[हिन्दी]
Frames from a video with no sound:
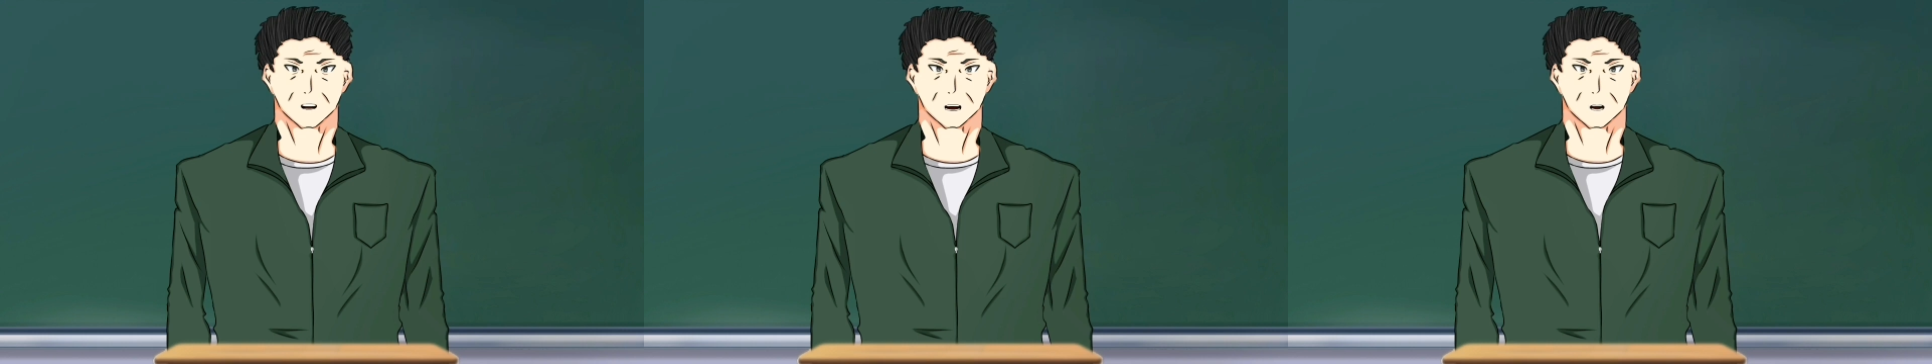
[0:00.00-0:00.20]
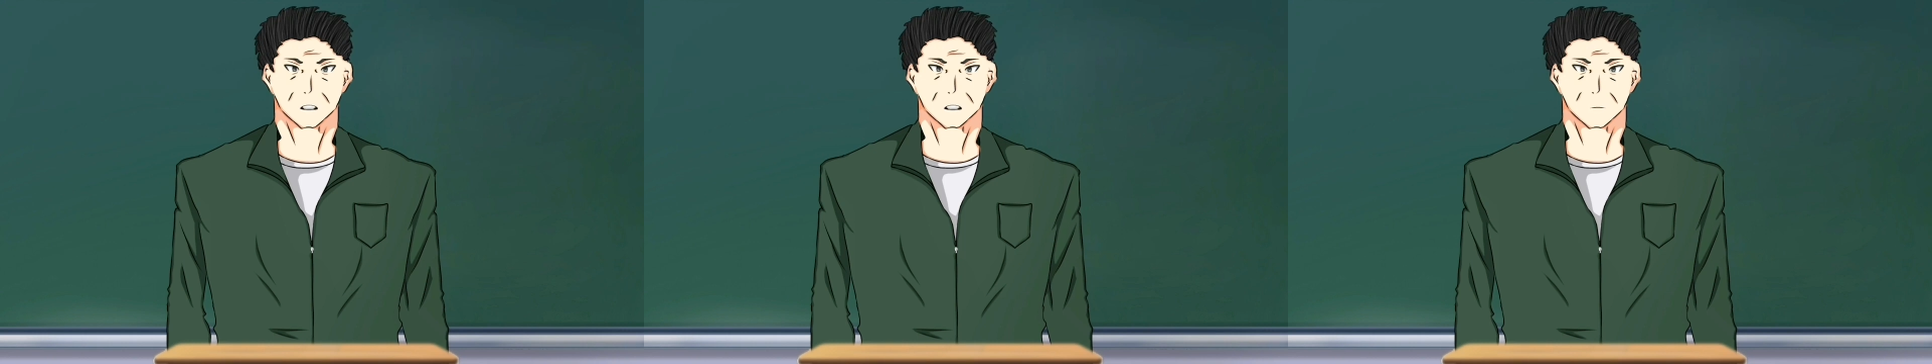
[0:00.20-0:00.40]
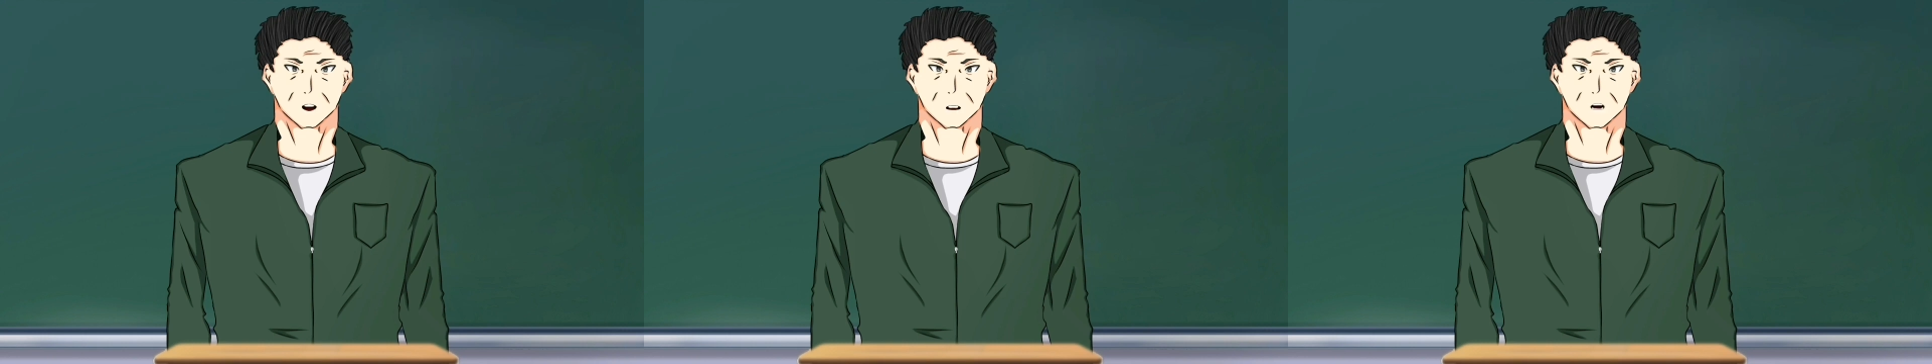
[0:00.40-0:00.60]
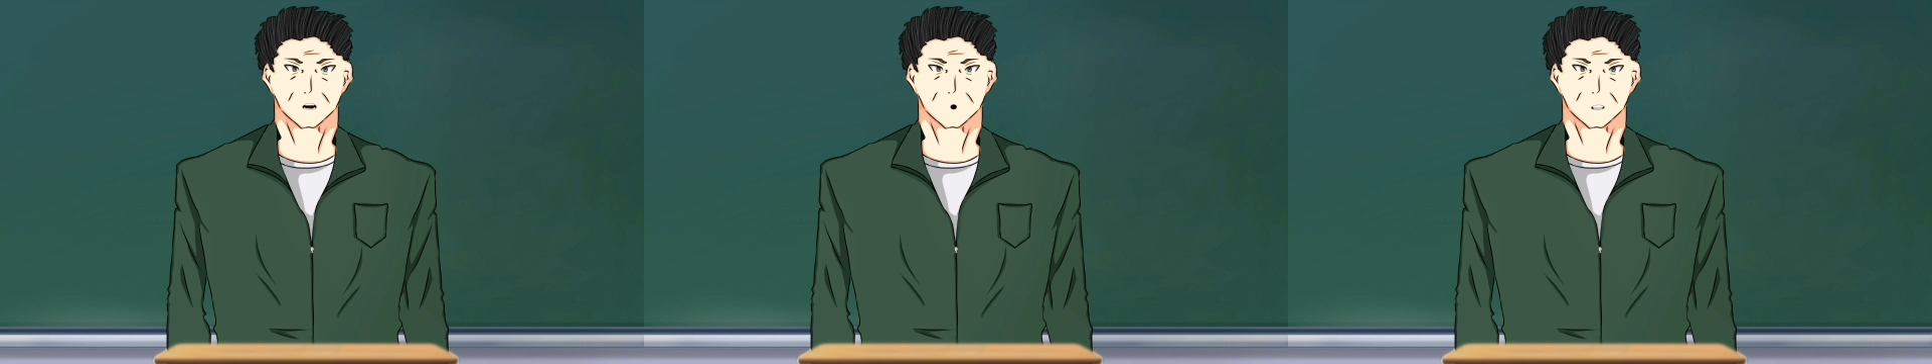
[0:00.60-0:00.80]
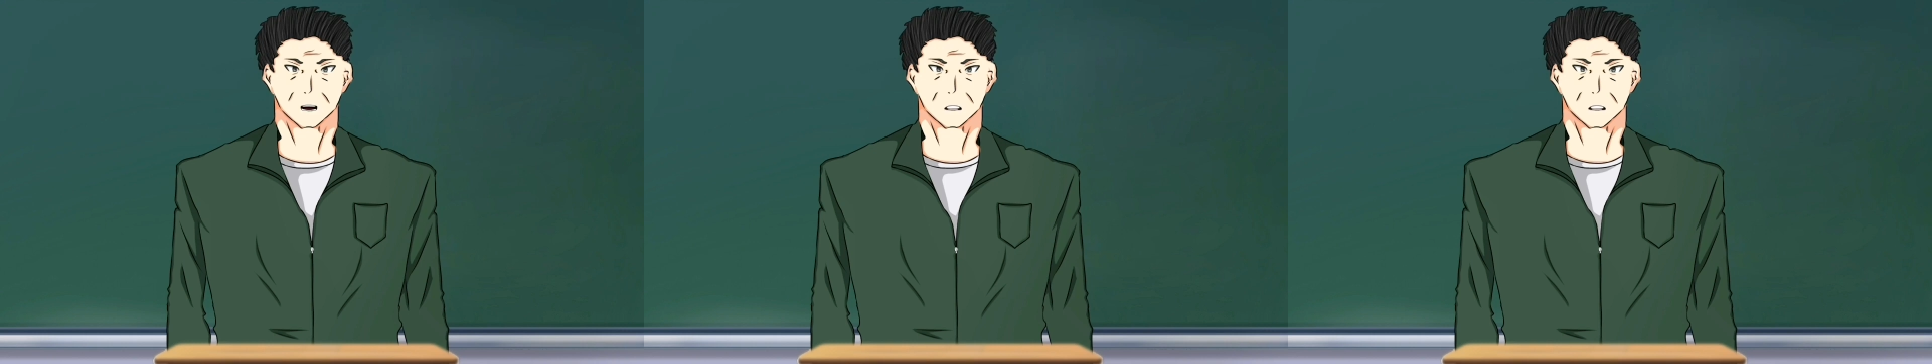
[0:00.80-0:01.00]
और क्या ही
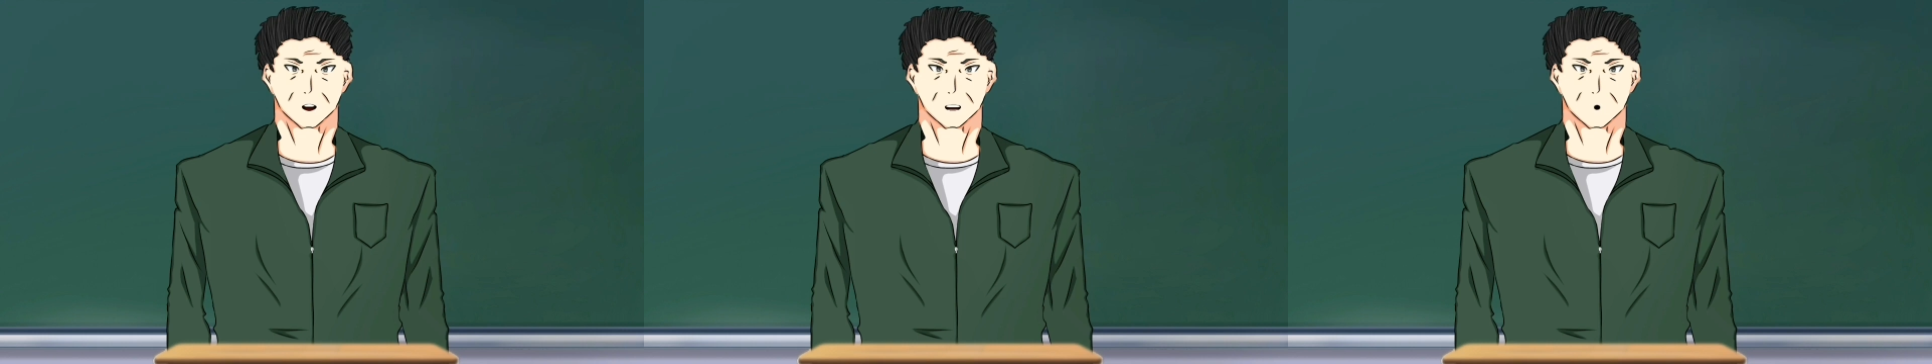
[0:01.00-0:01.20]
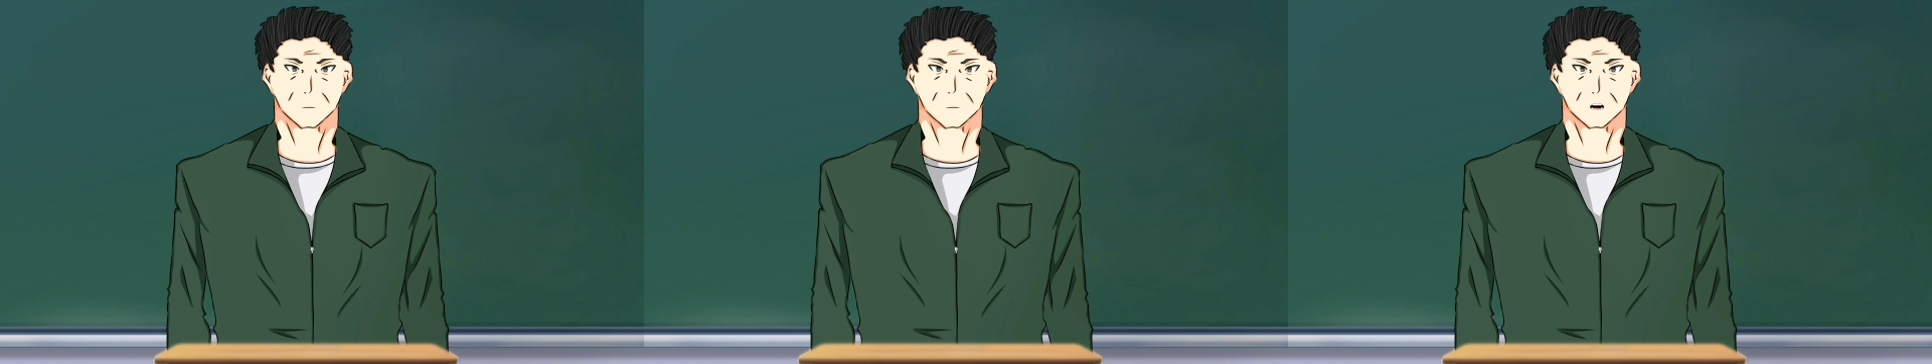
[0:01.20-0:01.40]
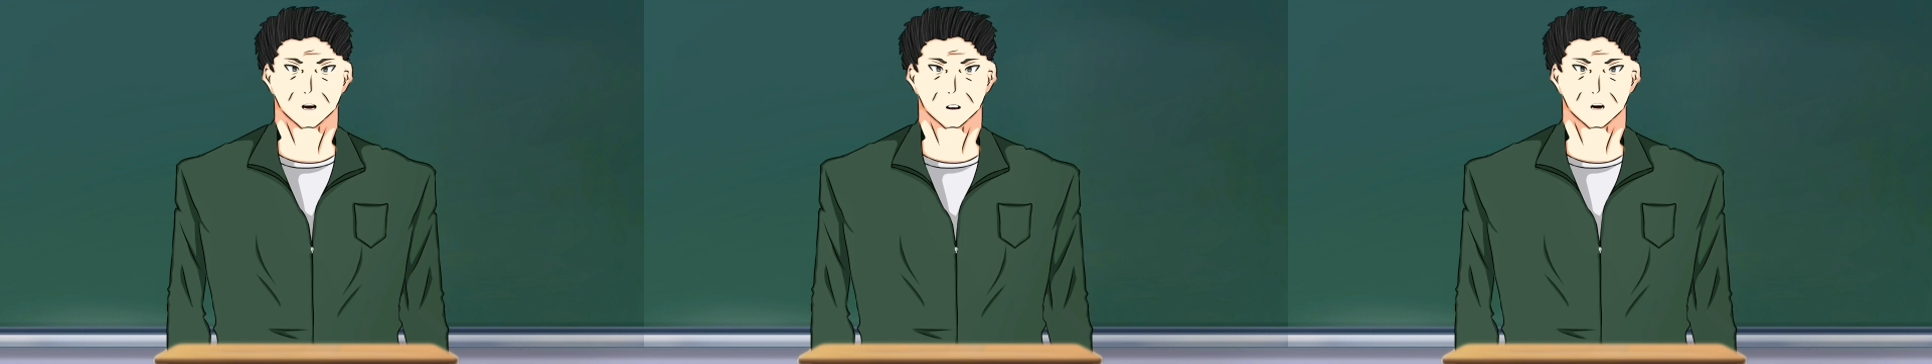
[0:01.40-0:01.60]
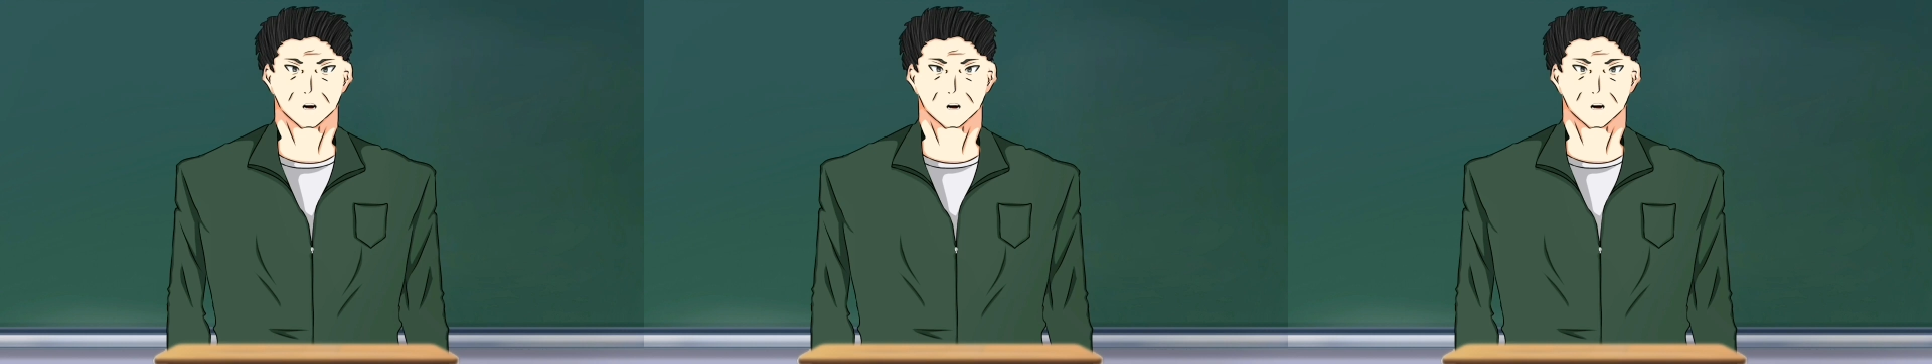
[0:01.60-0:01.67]
करूँ उसके